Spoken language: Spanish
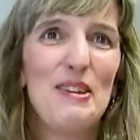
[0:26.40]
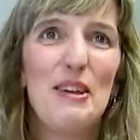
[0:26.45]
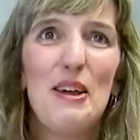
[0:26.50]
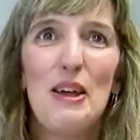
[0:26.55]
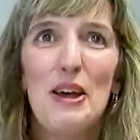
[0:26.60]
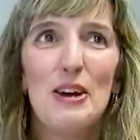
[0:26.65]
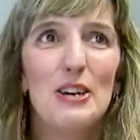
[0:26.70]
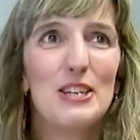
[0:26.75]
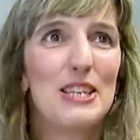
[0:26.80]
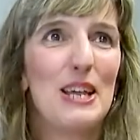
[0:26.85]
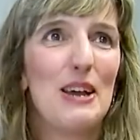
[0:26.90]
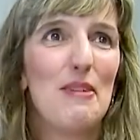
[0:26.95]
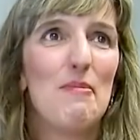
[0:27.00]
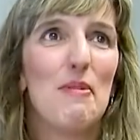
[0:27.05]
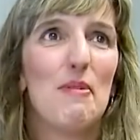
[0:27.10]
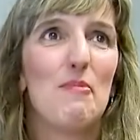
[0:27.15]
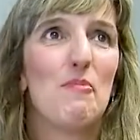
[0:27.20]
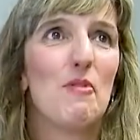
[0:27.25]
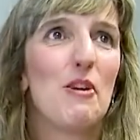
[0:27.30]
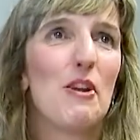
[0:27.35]
Y, o sea,
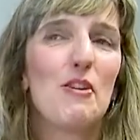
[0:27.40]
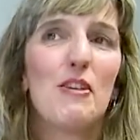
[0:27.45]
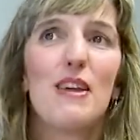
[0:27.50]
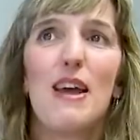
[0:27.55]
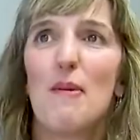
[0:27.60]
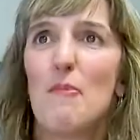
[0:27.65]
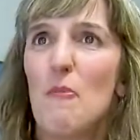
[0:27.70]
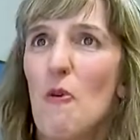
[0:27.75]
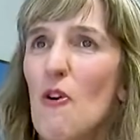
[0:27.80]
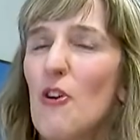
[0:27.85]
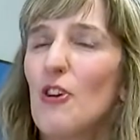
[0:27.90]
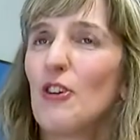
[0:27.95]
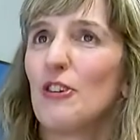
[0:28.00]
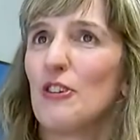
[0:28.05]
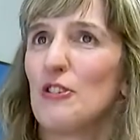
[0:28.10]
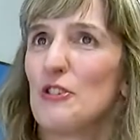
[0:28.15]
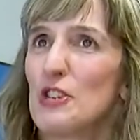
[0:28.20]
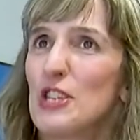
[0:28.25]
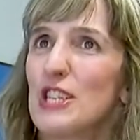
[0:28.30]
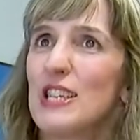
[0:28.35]
me muero de
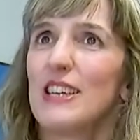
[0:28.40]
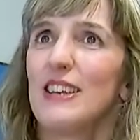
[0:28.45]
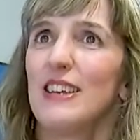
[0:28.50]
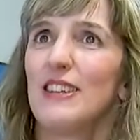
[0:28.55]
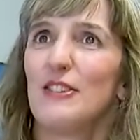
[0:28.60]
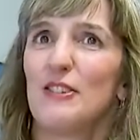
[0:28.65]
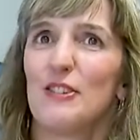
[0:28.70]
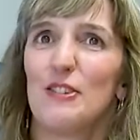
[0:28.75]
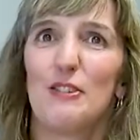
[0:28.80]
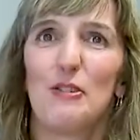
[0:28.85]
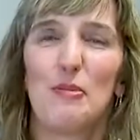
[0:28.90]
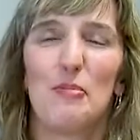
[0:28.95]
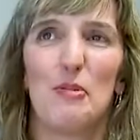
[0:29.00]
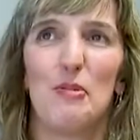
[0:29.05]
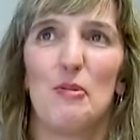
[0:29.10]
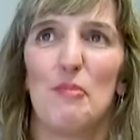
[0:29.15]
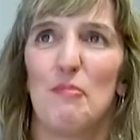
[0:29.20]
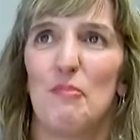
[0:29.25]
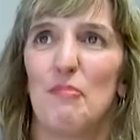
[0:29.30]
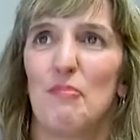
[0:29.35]
amor, no sé. Te digo,
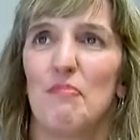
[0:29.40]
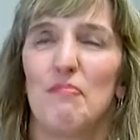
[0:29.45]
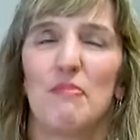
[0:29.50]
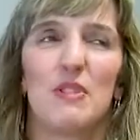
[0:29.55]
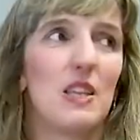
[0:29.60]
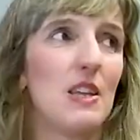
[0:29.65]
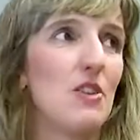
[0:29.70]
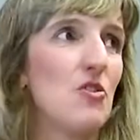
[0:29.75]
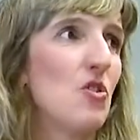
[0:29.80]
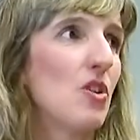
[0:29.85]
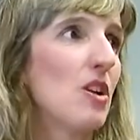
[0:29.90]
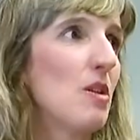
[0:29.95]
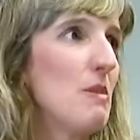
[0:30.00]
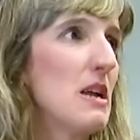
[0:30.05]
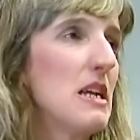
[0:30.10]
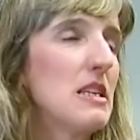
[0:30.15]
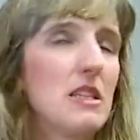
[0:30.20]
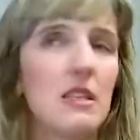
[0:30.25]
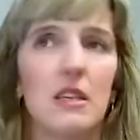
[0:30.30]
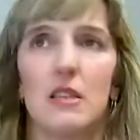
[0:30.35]
pero Señor, ¿qué
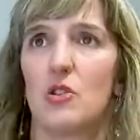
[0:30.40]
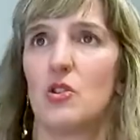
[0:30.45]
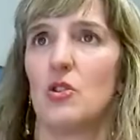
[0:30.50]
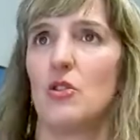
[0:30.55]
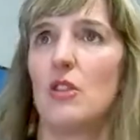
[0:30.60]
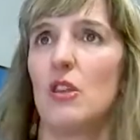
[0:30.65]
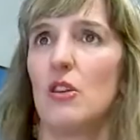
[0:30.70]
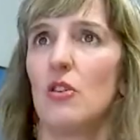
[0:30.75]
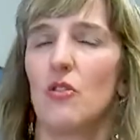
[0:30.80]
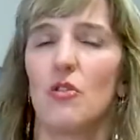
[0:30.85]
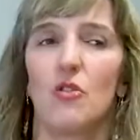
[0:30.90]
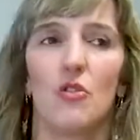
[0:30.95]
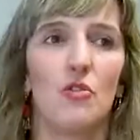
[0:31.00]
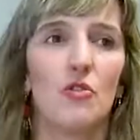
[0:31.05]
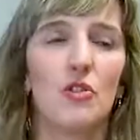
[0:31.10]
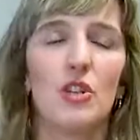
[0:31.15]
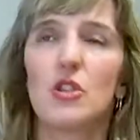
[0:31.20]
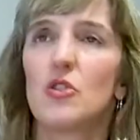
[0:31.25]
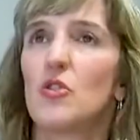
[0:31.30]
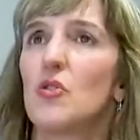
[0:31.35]
me has hecho, tío? Yo
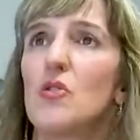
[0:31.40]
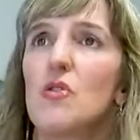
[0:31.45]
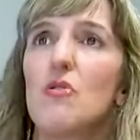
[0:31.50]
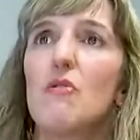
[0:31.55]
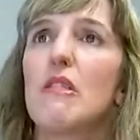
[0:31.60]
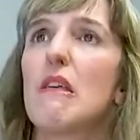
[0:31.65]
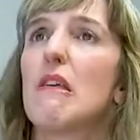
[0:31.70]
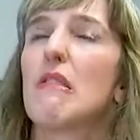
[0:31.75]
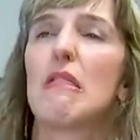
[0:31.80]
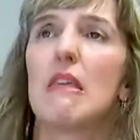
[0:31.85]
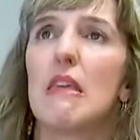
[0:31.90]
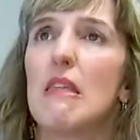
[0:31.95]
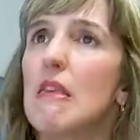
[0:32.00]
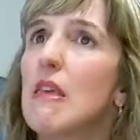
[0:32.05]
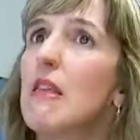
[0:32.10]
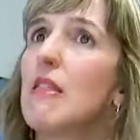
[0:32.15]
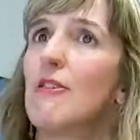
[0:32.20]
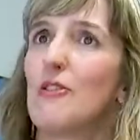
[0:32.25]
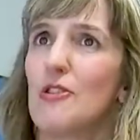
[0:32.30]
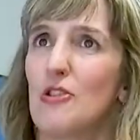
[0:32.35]
no, esto no lo he
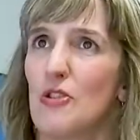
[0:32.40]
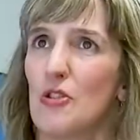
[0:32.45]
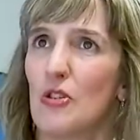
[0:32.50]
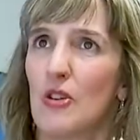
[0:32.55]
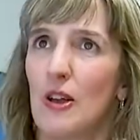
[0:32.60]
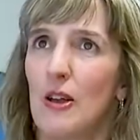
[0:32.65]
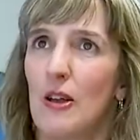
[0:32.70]
decidido yo.